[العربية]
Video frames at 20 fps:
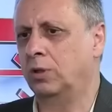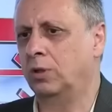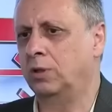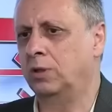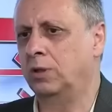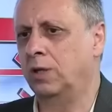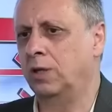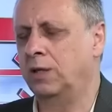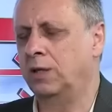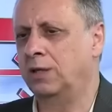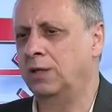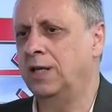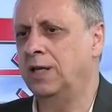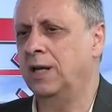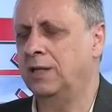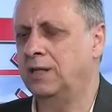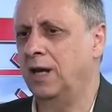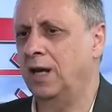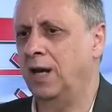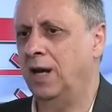النيه
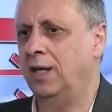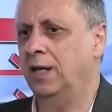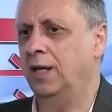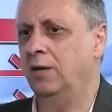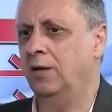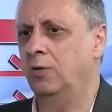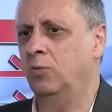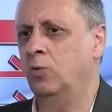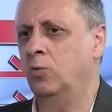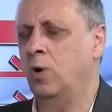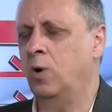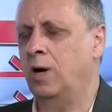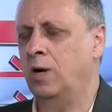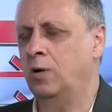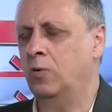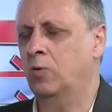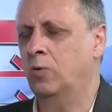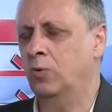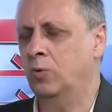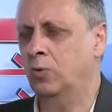تاعي
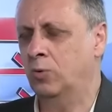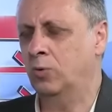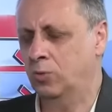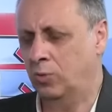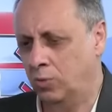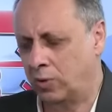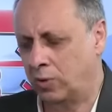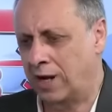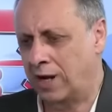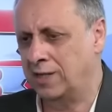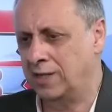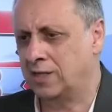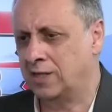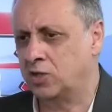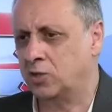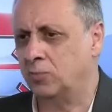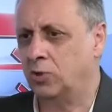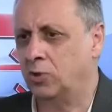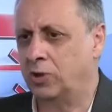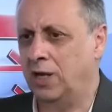ورئيس
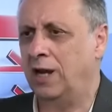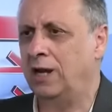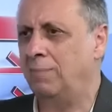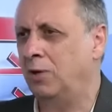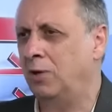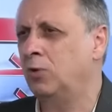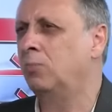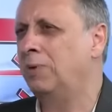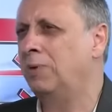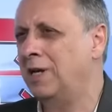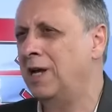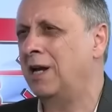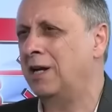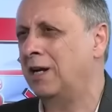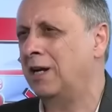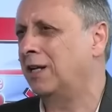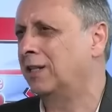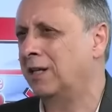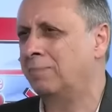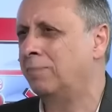الجمهوريه على باله باللي انا
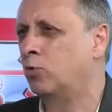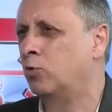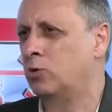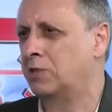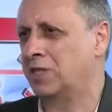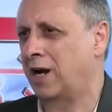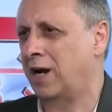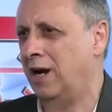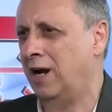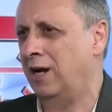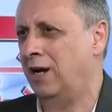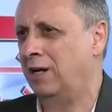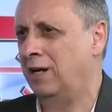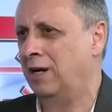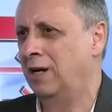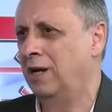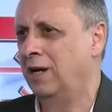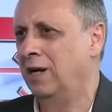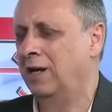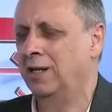نهضر بكل صراحه
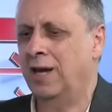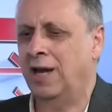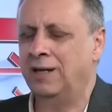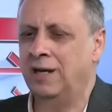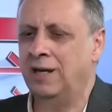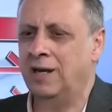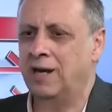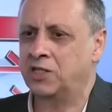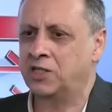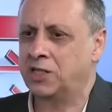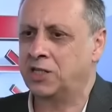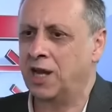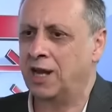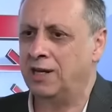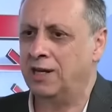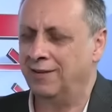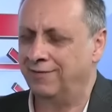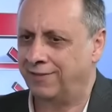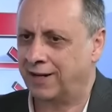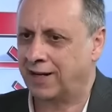إيه. يعني الاشياء
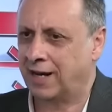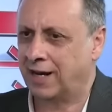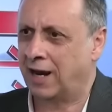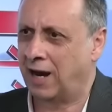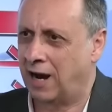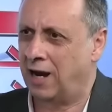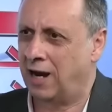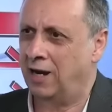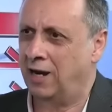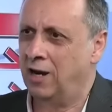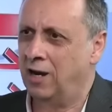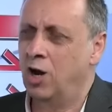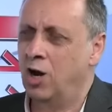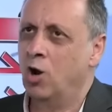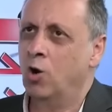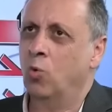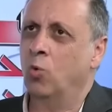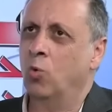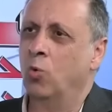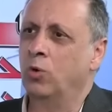اللي نفكرها ما
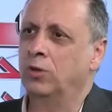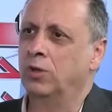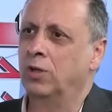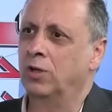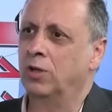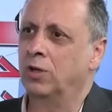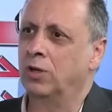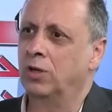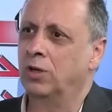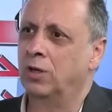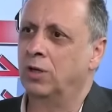قلتهالوش في